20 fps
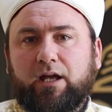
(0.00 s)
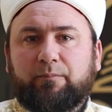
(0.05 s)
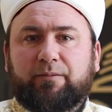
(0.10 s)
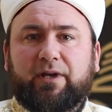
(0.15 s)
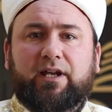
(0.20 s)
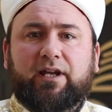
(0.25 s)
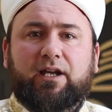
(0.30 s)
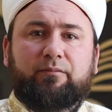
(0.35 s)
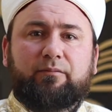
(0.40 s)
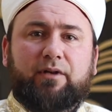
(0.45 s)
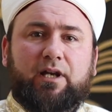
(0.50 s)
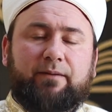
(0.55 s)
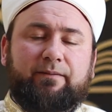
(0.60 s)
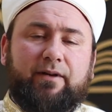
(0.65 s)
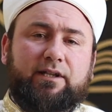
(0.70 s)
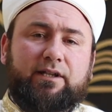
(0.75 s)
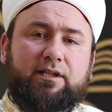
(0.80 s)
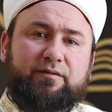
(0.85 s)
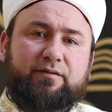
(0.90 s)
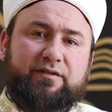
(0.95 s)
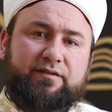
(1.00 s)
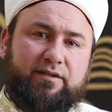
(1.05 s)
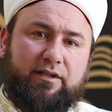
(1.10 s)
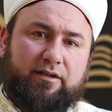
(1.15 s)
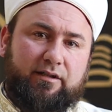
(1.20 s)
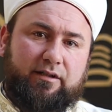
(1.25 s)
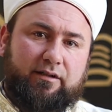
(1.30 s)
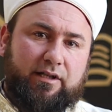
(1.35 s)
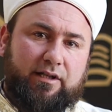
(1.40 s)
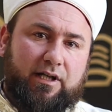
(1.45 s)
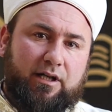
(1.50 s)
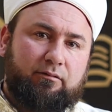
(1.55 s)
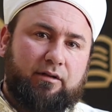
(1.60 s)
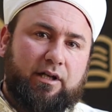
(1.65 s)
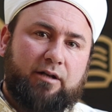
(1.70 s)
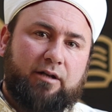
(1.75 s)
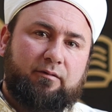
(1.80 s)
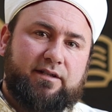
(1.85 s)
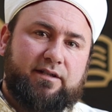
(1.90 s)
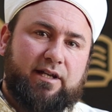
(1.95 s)
Peygamber Efendimiz sallallahu
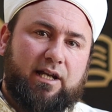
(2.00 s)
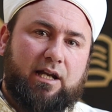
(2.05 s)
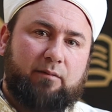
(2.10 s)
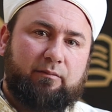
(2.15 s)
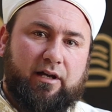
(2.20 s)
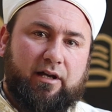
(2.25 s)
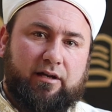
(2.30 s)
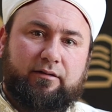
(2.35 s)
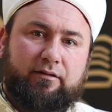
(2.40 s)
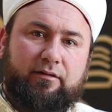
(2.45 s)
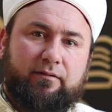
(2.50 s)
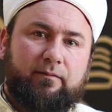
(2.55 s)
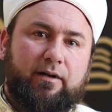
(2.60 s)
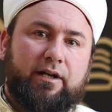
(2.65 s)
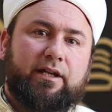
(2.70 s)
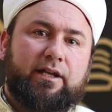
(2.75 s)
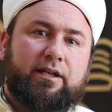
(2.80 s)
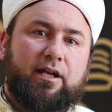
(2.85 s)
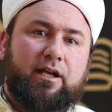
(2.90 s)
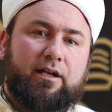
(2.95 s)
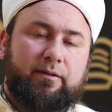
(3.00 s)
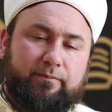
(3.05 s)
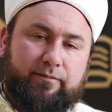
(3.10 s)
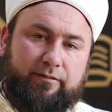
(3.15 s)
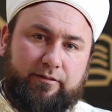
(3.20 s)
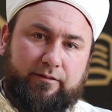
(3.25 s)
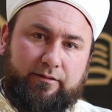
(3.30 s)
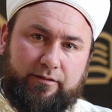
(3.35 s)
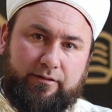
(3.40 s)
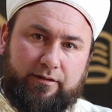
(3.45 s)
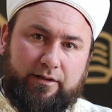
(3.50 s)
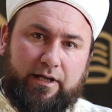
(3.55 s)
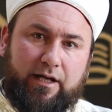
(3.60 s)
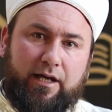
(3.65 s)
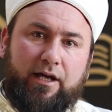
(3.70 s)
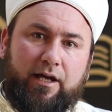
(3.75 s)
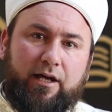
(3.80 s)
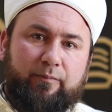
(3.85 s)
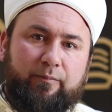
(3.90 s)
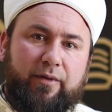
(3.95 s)
aleyhi ve selleme vahiy gelip
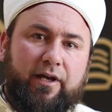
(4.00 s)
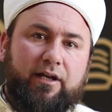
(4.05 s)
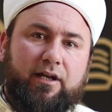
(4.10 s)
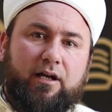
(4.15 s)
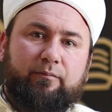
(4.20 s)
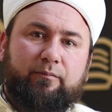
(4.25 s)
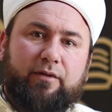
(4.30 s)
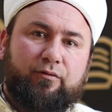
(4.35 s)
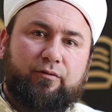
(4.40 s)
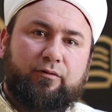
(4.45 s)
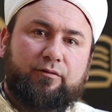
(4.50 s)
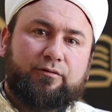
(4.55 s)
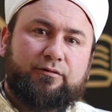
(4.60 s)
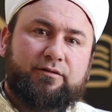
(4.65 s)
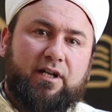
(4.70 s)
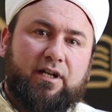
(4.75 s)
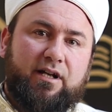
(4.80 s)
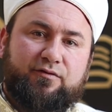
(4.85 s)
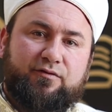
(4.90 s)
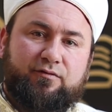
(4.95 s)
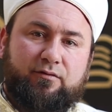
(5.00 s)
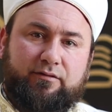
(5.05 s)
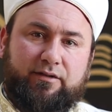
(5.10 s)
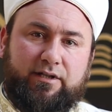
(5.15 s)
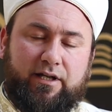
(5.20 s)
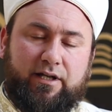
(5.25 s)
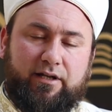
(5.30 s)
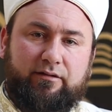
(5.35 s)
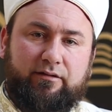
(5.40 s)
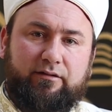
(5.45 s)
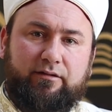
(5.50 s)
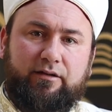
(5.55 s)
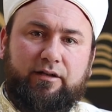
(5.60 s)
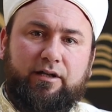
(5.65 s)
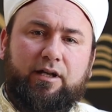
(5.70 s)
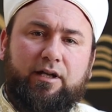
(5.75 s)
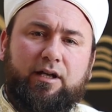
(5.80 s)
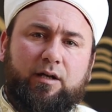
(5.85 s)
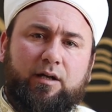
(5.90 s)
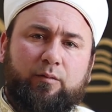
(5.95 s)
peygamber olduktan sonra
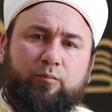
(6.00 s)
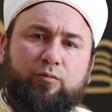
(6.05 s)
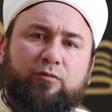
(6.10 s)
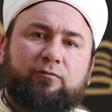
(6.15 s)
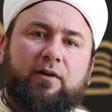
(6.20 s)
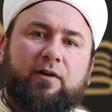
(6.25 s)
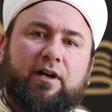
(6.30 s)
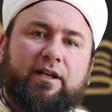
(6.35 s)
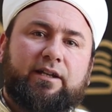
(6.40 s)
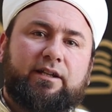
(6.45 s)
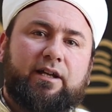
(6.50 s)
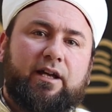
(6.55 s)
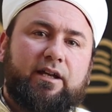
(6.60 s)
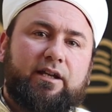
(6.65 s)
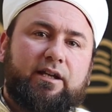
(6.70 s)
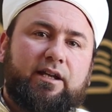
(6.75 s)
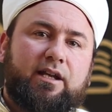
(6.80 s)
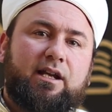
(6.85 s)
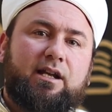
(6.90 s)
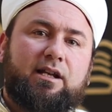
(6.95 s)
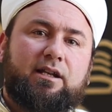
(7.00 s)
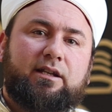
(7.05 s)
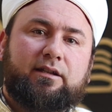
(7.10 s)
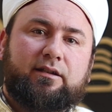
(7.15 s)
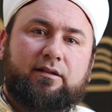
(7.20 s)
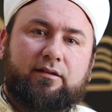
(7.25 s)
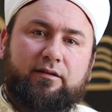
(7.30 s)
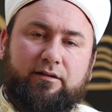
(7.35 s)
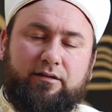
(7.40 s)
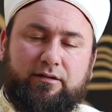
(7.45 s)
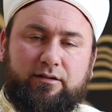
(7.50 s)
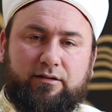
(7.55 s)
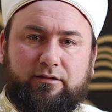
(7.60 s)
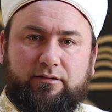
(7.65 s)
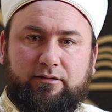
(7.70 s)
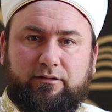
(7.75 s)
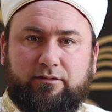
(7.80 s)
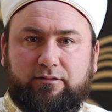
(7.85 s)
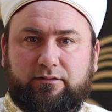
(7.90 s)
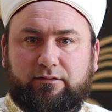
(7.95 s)
bu vahye ilk
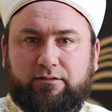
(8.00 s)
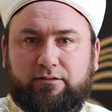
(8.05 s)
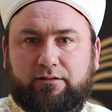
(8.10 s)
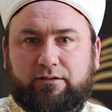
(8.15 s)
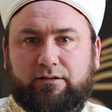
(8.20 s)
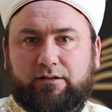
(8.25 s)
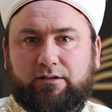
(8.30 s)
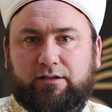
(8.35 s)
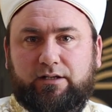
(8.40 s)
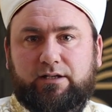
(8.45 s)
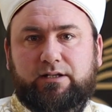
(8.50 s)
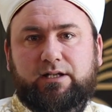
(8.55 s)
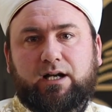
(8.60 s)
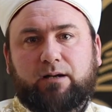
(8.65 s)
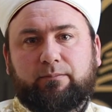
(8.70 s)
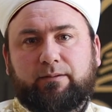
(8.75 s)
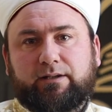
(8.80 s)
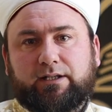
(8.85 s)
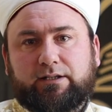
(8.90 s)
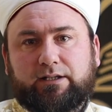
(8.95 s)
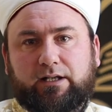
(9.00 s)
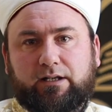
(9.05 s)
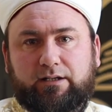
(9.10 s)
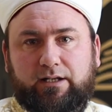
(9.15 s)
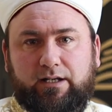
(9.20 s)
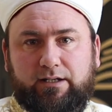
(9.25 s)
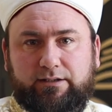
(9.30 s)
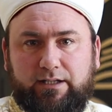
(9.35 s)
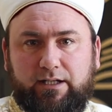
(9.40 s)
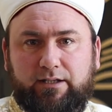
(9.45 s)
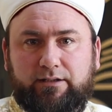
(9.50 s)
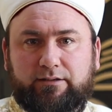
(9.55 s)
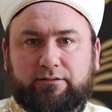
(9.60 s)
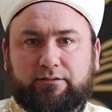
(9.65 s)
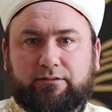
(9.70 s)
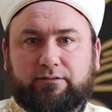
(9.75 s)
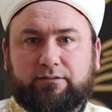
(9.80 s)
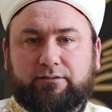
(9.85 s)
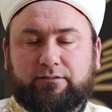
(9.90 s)
icabet edenlerden